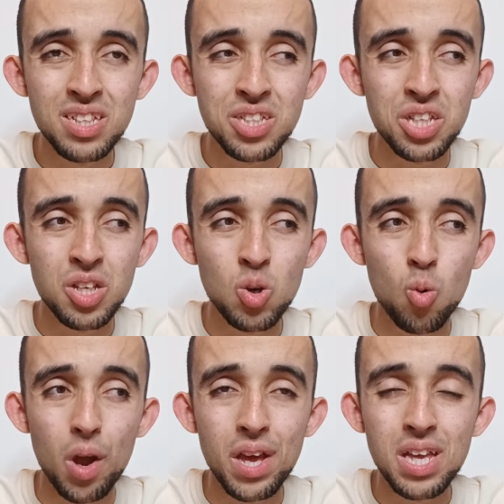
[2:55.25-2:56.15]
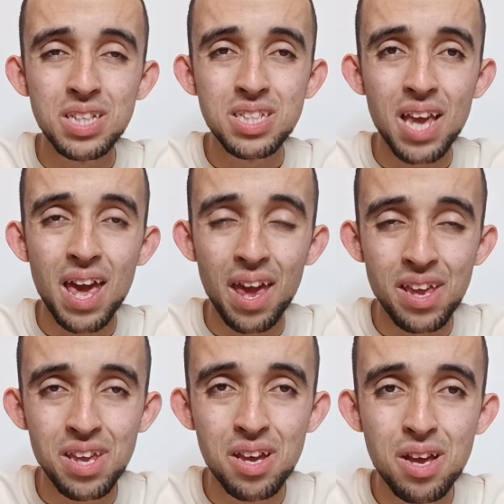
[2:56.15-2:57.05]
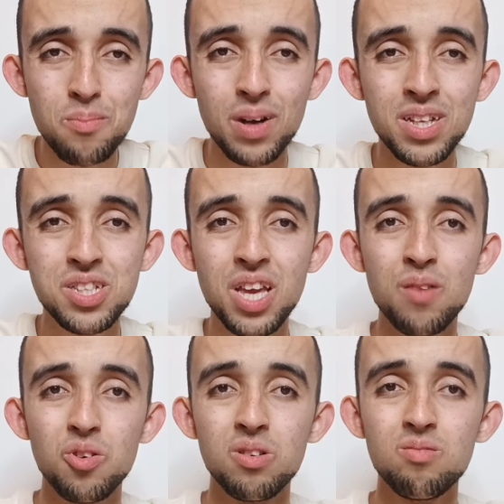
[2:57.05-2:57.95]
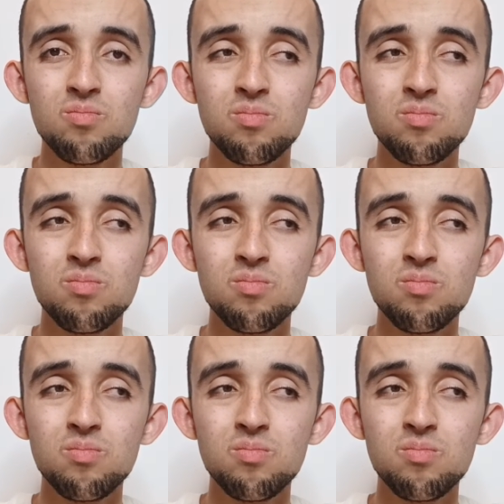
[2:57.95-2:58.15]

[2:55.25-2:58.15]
5, 6, ma dicevo,